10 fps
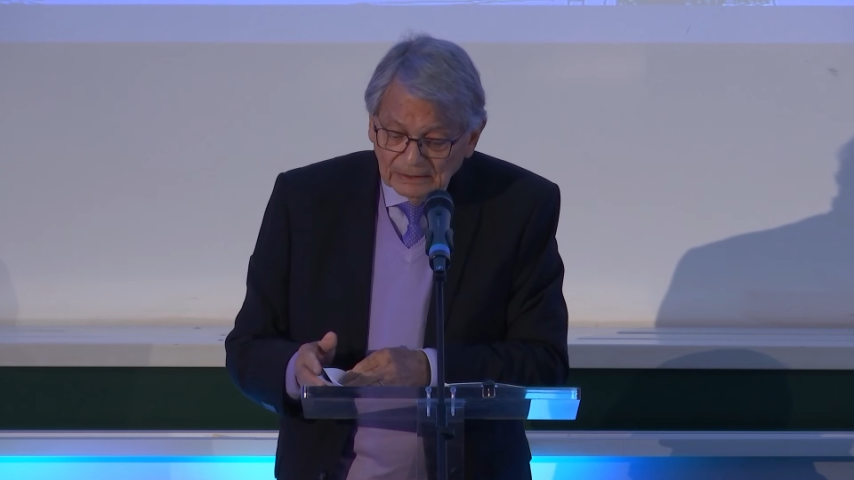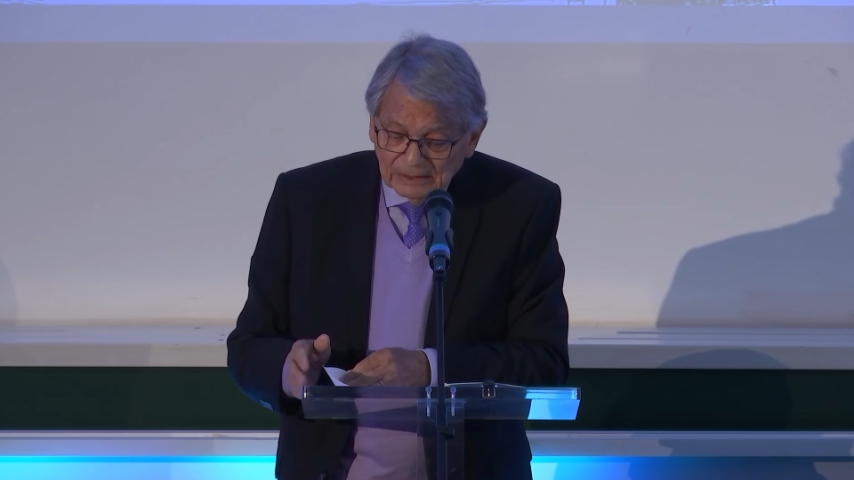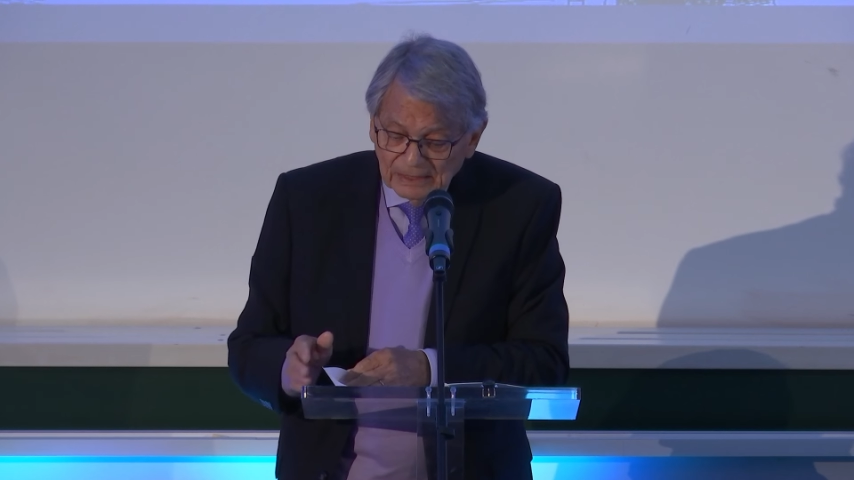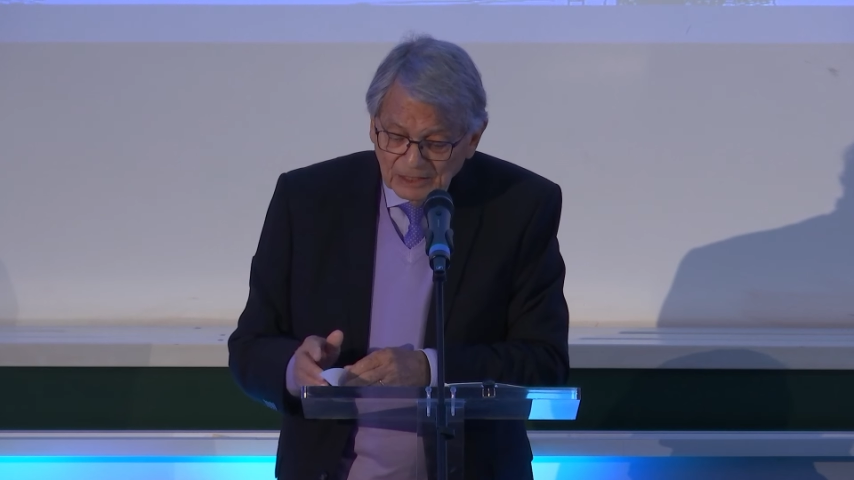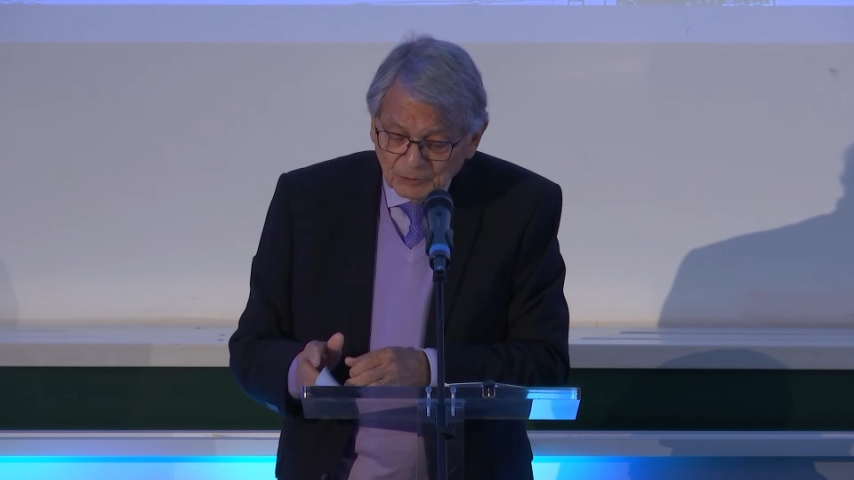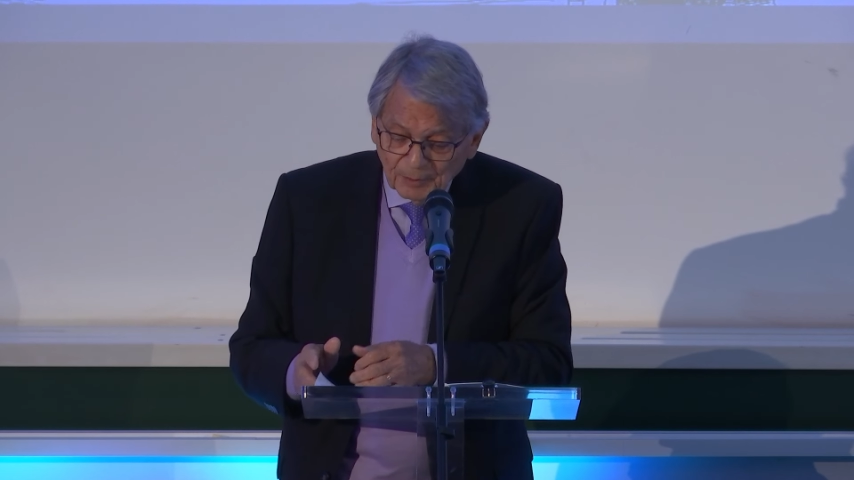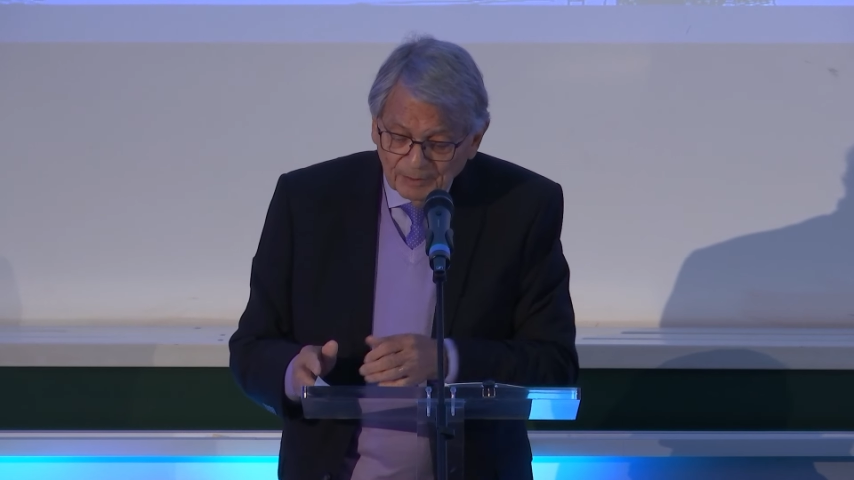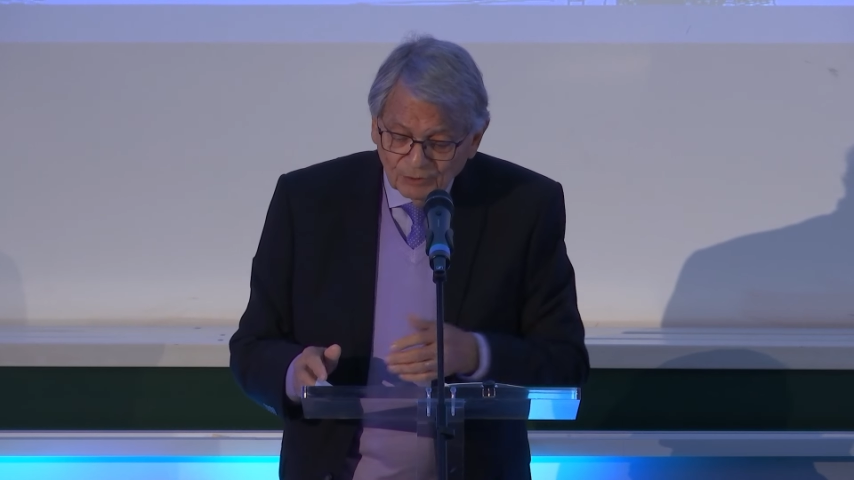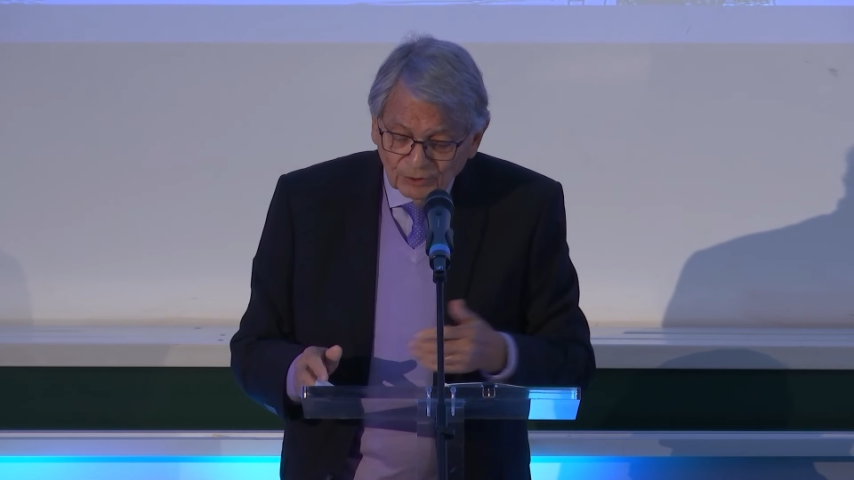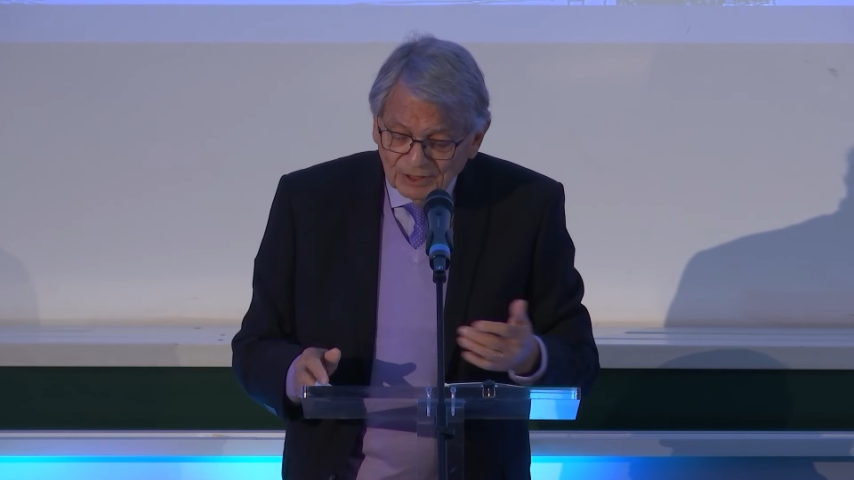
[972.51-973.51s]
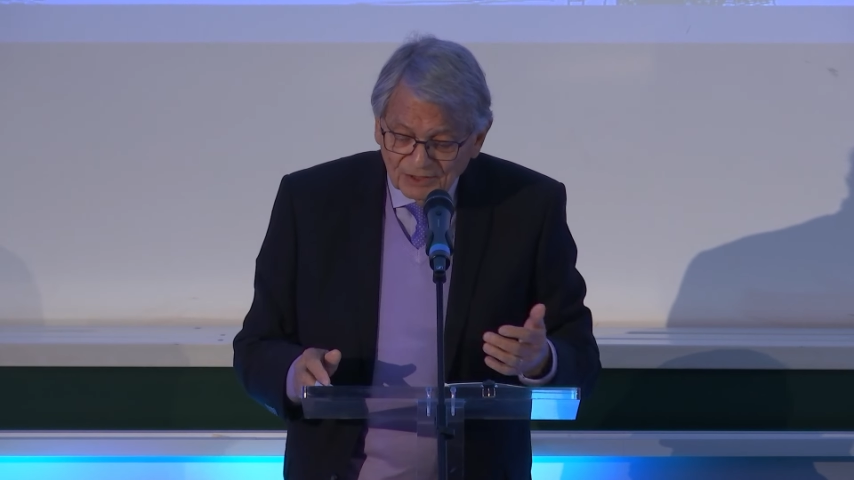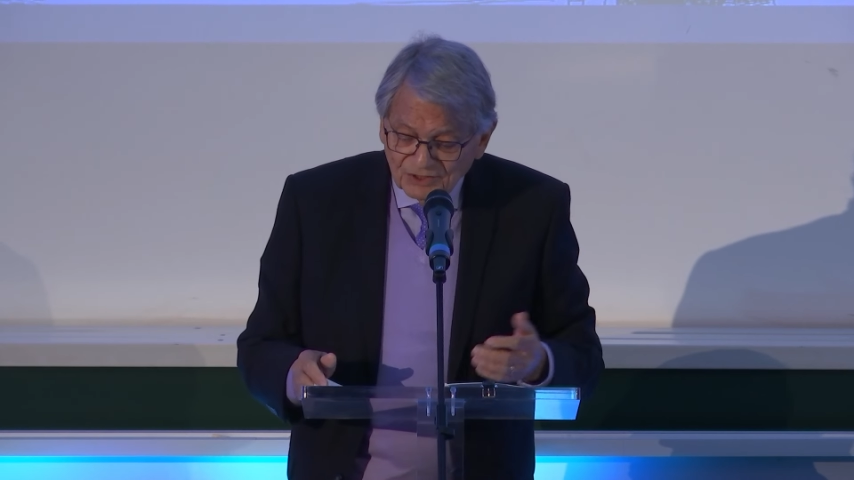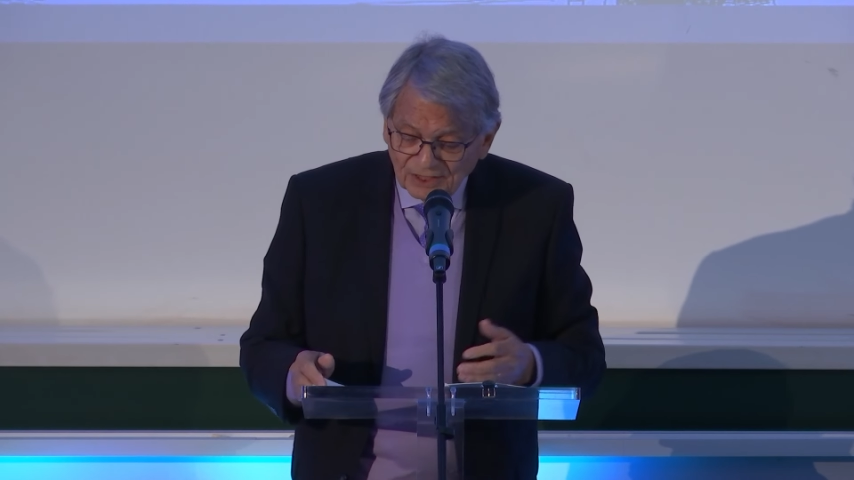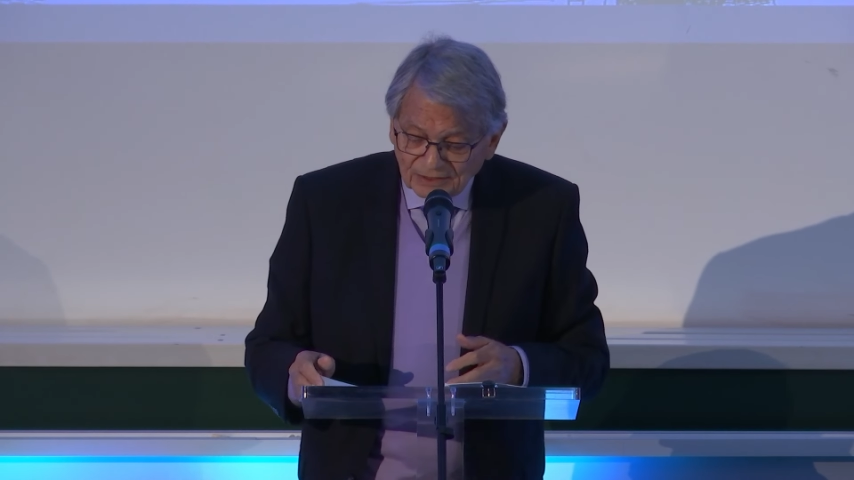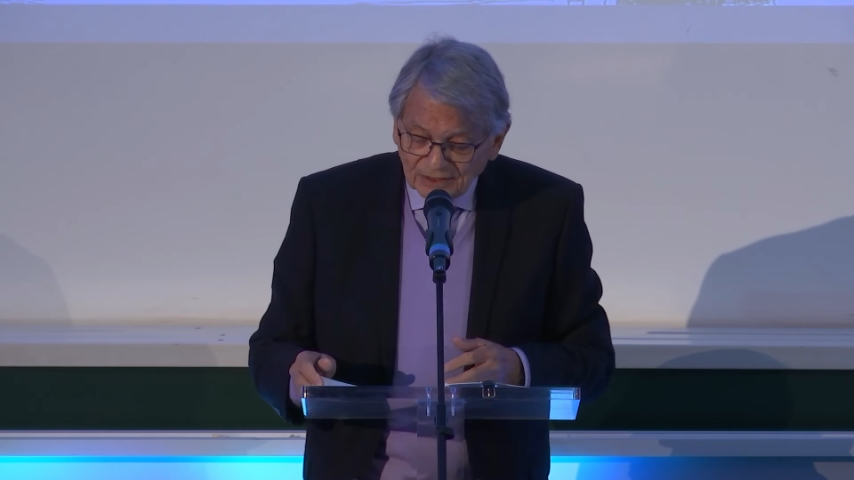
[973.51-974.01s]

qui exprime le désir